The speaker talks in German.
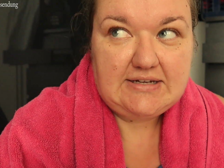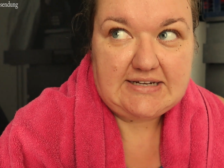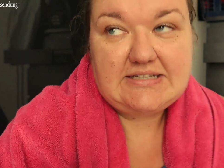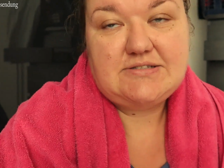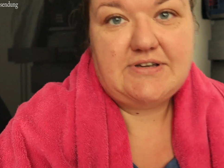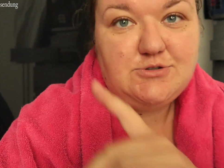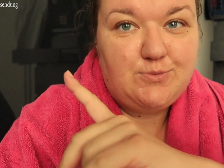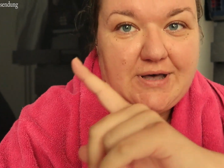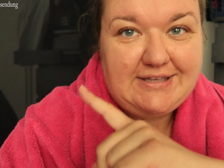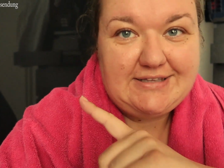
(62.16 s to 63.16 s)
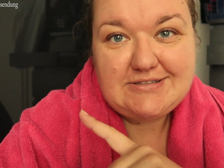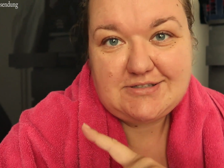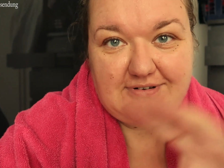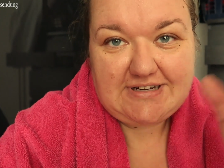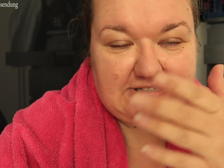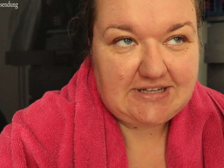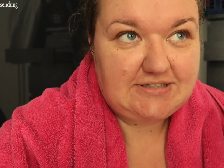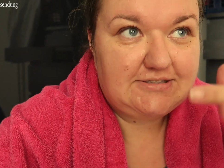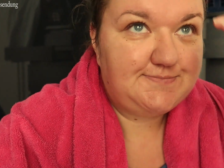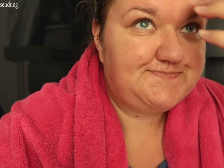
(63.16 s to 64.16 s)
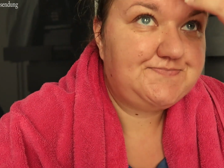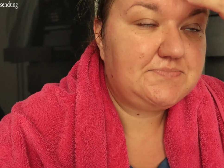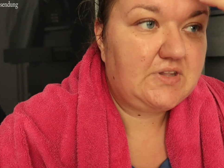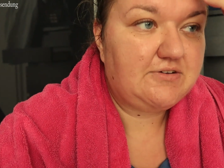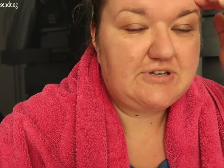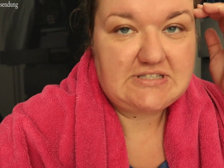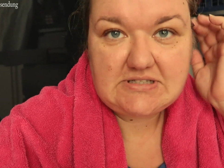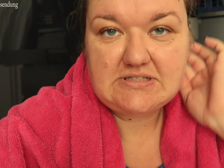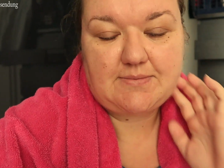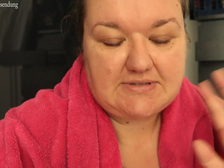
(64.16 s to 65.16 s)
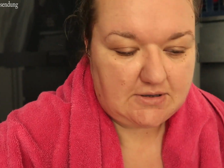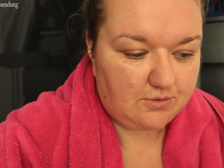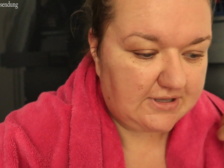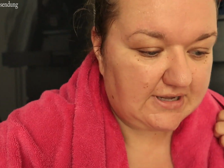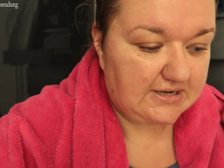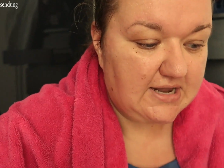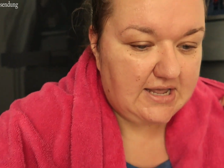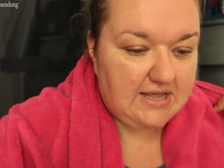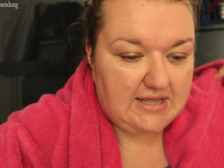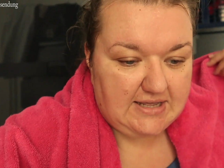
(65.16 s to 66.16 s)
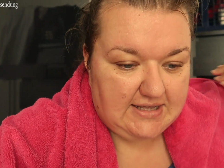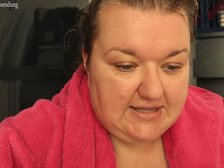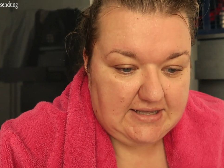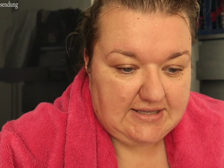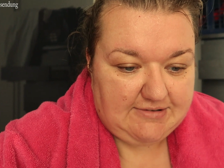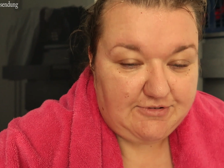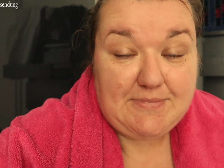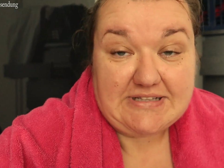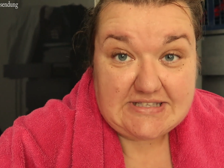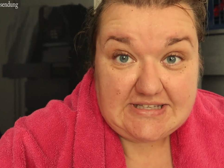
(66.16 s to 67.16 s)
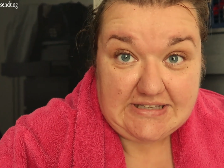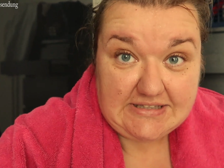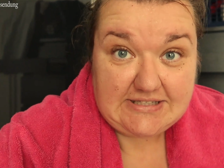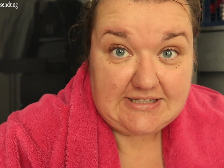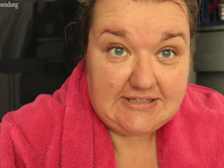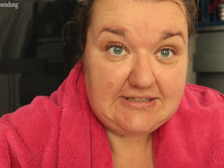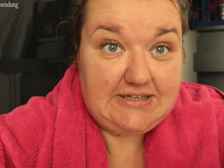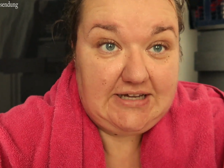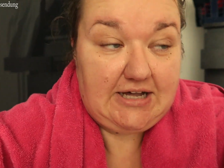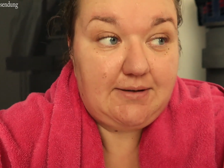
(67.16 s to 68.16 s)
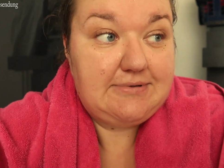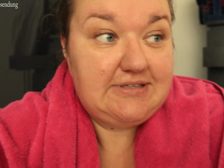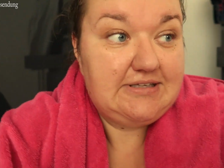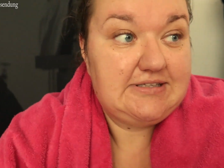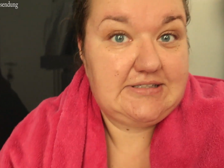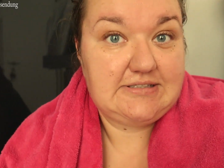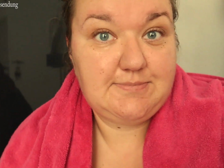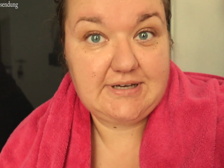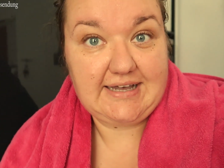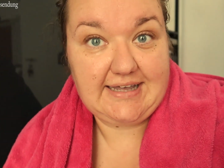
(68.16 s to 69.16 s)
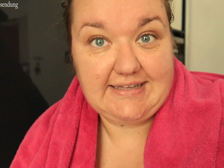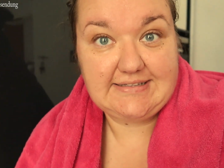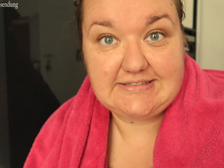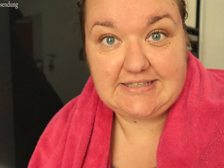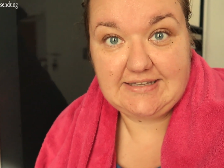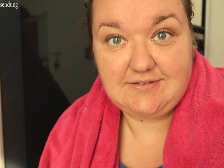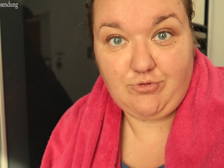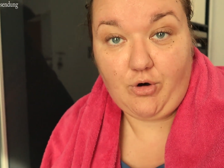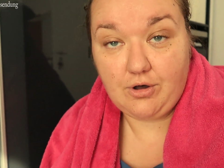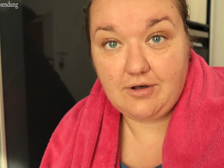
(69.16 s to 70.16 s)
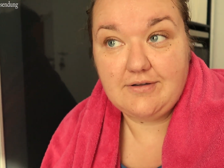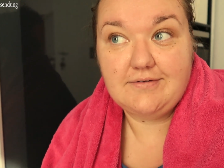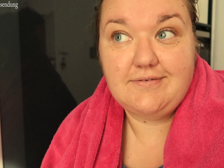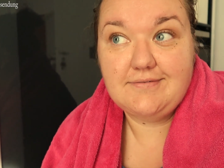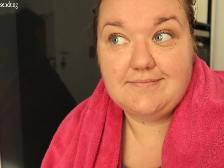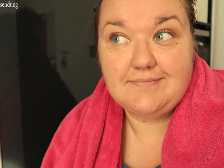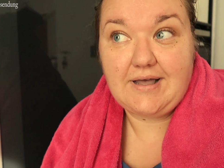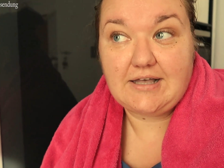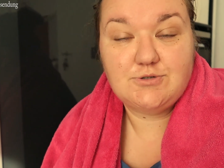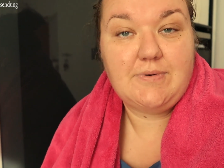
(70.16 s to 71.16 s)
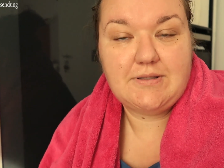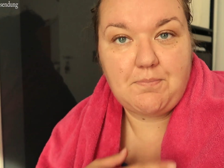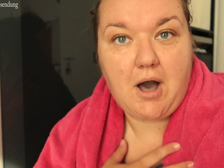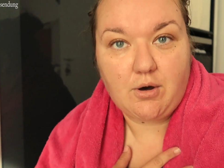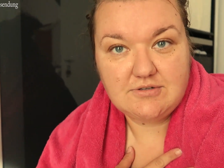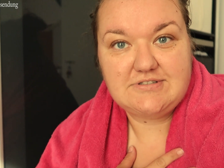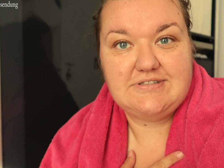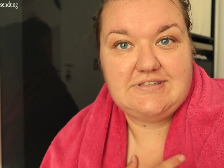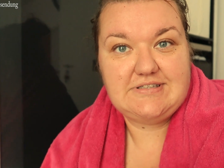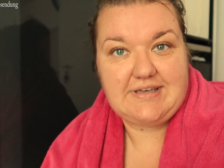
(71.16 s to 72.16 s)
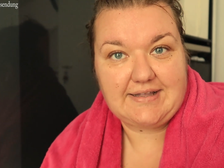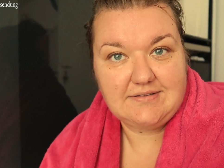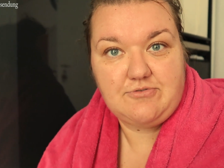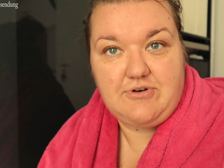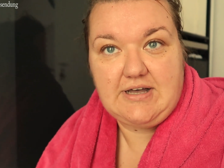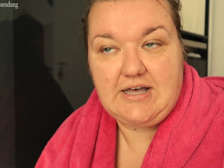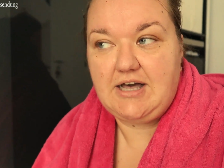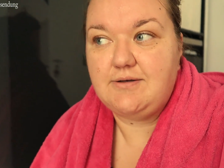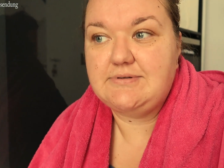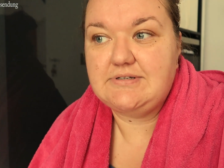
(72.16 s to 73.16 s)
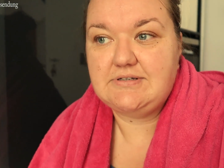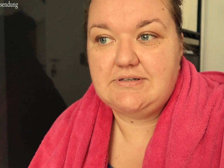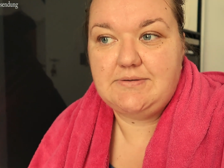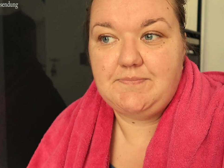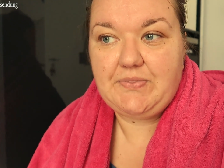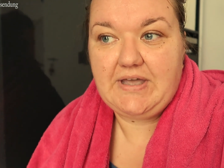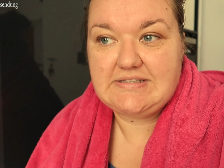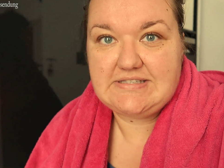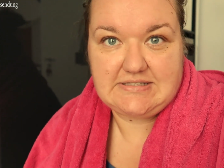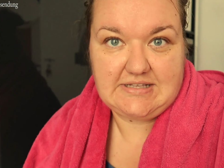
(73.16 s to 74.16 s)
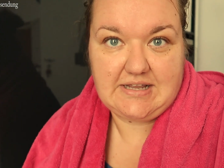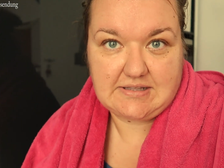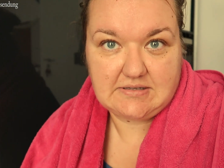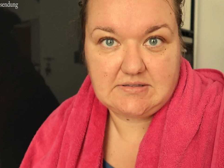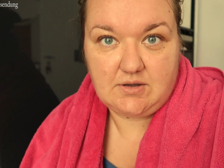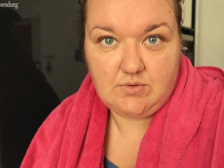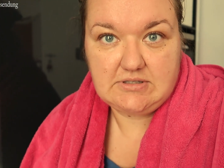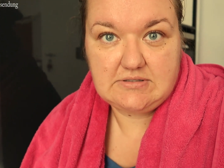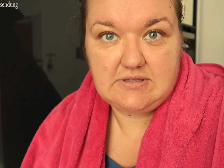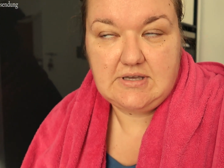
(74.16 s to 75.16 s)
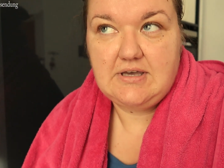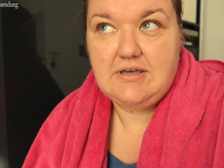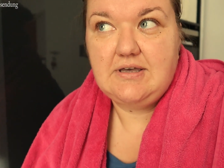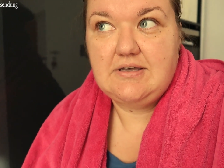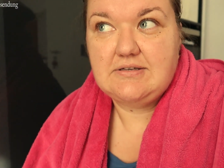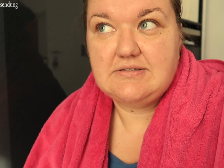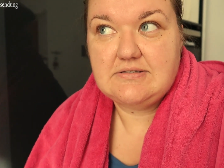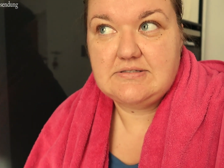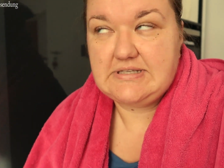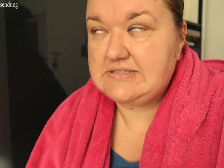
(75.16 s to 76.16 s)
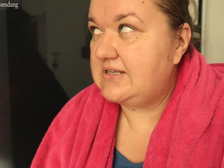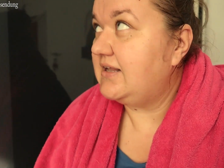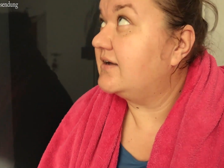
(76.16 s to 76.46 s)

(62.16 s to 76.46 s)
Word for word: Das jetzt wegzumachen geht nicht, weil das halt fest ist, aber ist ja auch egal. Wie man sieht, äh, habe ich bereits seit Wochen, also meine Pause, die ich hier angefangen habe, ähm, hat sehr, sehr lange gedauert. Sehr, sehr